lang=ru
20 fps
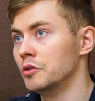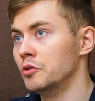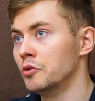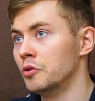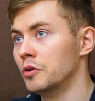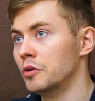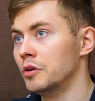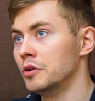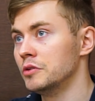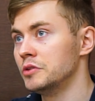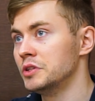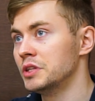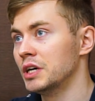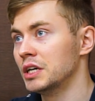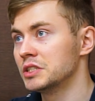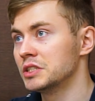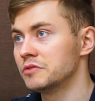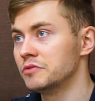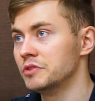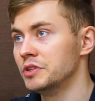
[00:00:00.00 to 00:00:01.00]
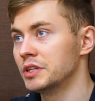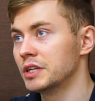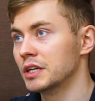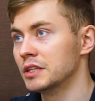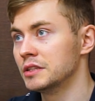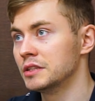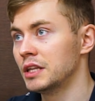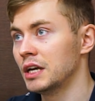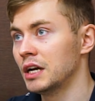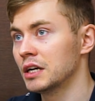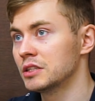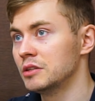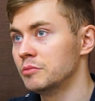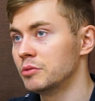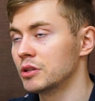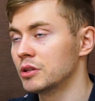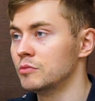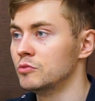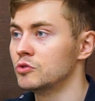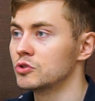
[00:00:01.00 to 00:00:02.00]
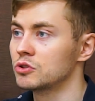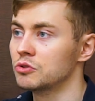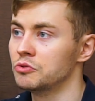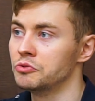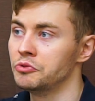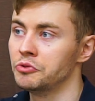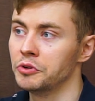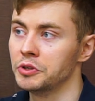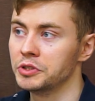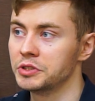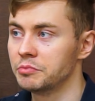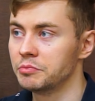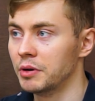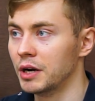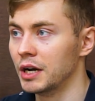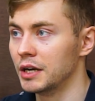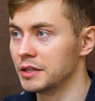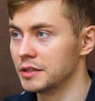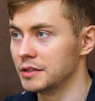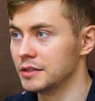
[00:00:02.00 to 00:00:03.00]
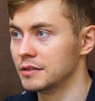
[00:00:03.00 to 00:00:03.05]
но не даст свои контакты, потому что у нее есть парень.